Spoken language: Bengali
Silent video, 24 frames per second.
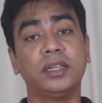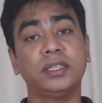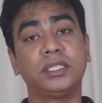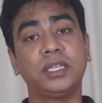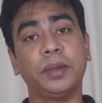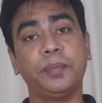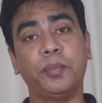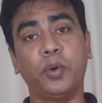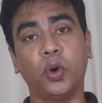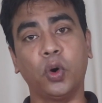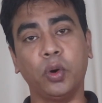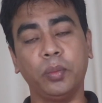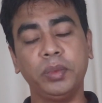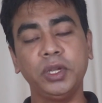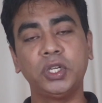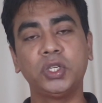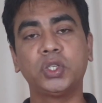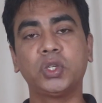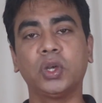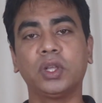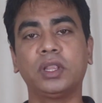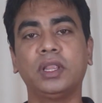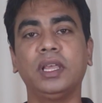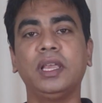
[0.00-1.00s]
যে
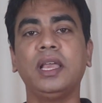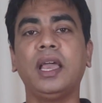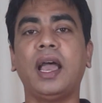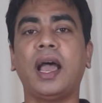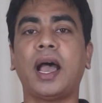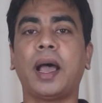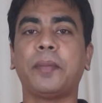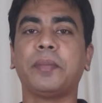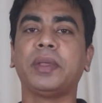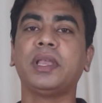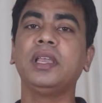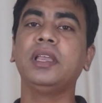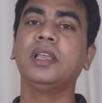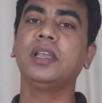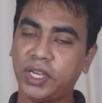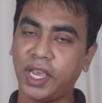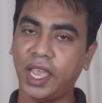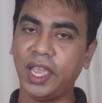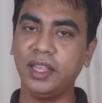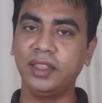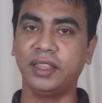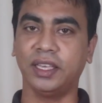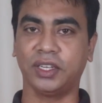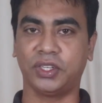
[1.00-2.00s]
ভবিষ্যতে আমি
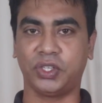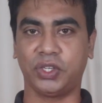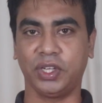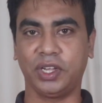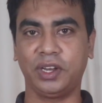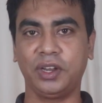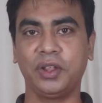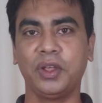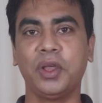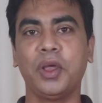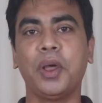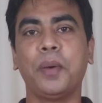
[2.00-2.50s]
সেই দেশের